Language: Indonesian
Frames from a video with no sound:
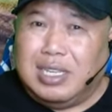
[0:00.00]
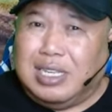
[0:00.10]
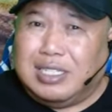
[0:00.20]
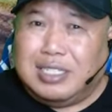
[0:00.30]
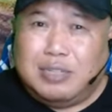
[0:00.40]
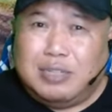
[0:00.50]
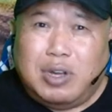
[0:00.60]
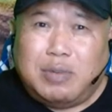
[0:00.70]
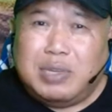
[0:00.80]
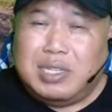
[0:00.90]
sebuah
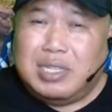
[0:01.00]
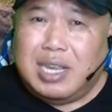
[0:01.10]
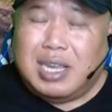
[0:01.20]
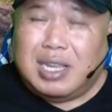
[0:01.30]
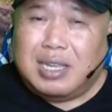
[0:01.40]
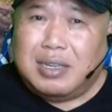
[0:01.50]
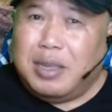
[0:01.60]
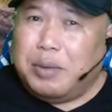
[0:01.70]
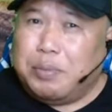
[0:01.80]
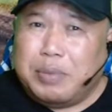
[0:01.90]
benda
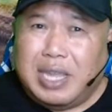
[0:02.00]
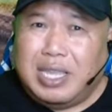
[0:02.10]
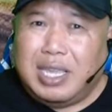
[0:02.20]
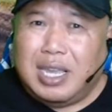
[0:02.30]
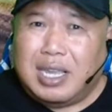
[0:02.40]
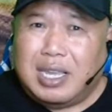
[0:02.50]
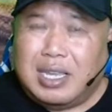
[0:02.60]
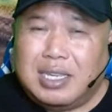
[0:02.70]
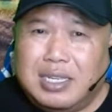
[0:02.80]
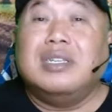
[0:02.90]
maya,
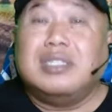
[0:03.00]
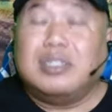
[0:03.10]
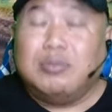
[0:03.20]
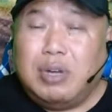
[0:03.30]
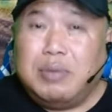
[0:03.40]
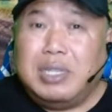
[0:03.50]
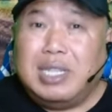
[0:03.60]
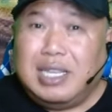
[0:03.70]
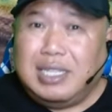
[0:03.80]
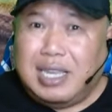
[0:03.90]
sebuah benda
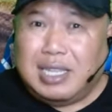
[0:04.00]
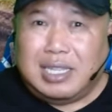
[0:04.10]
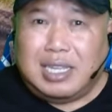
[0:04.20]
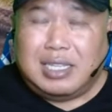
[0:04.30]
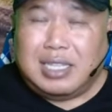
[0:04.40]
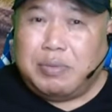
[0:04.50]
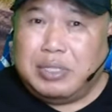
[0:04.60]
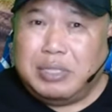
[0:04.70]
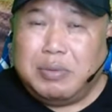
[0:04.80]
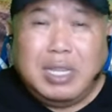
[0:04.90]
nyata, tetapi
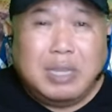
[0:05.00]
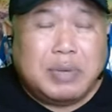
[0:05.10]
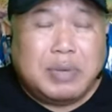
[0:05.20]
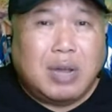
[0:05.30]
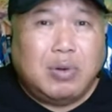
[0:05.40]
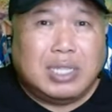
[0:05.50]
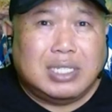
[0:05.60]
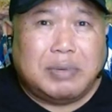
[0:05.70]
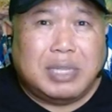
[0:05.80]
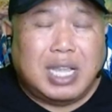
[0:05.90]
sebenarnya pergaulan
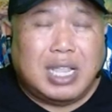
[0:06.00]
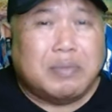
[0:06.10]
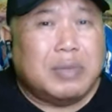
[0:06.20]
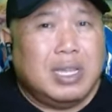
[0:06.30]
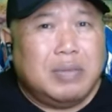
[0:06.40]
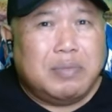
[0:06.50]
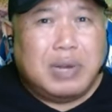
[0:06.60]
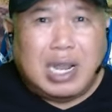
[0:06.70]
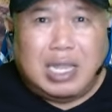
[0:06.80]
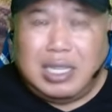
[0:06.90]
sahabat alam
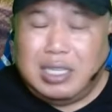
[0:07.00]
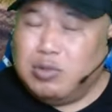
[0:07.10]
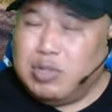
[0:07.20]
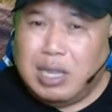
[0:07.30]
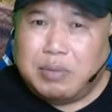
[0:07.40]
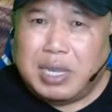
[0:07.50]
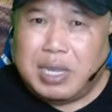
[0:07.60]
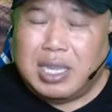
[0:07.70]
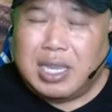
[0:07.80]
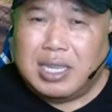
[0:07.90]
berada di dunia
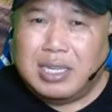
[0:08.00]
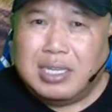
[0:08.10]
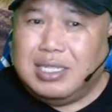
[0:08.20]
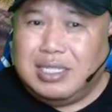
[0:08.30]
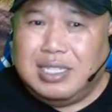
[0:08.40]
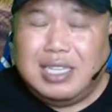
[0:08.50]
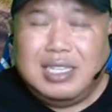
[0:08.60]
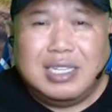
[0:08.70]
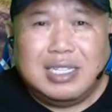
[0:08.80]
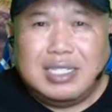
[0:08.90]
maya,
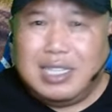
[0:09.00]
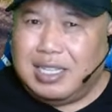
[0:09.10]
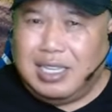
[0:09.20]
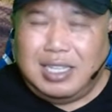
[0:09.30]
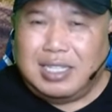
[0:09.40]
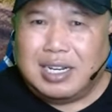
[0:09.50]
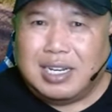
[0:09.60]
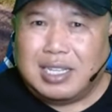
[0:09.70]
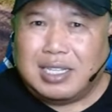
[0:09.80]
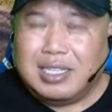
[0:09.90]
gadget dan internet.